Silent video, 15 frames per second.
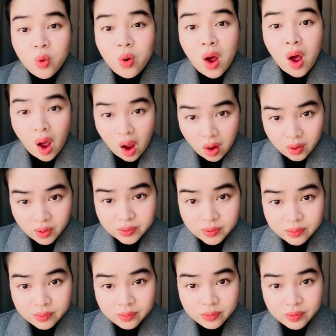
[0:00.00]
của họ
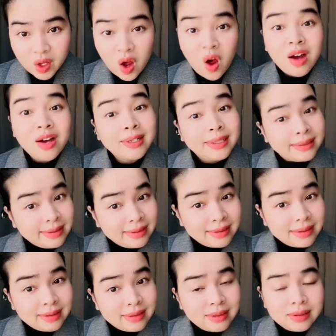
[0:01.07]
họ hưởng
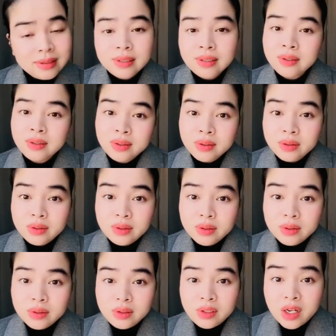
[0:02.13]

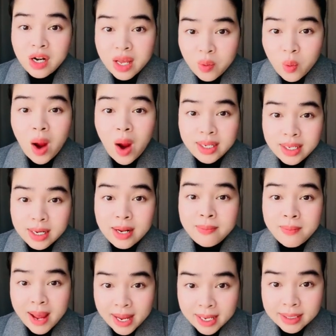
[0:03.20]
cái liên quan gì
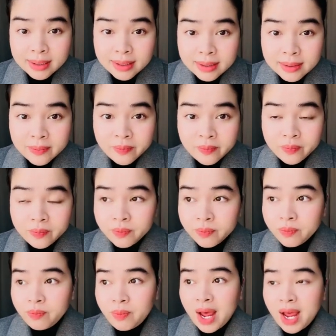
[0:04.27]
đến mai
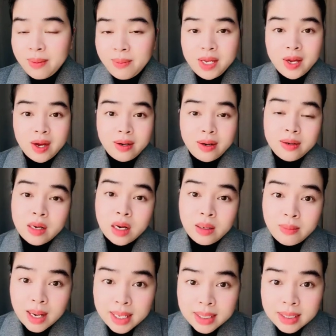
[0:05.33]
mai bây giờ định cư
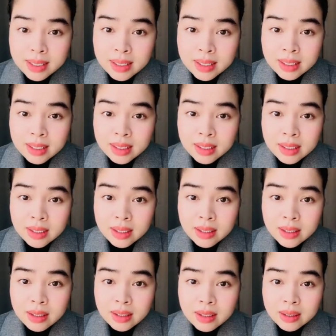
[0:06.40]
mỹ
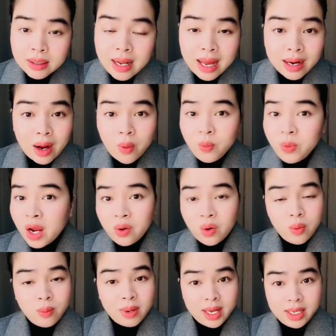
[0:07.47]
là công dân
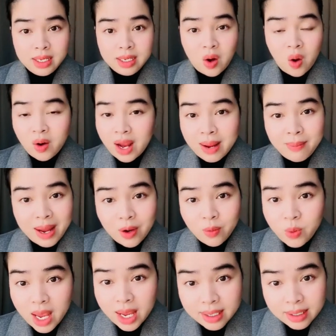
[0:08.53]
của mỹ con cái mai
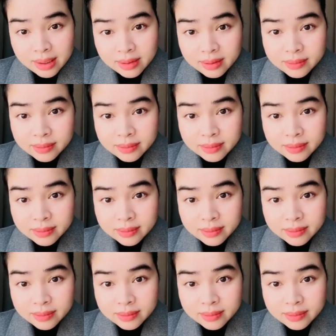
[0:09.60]
cũng vậy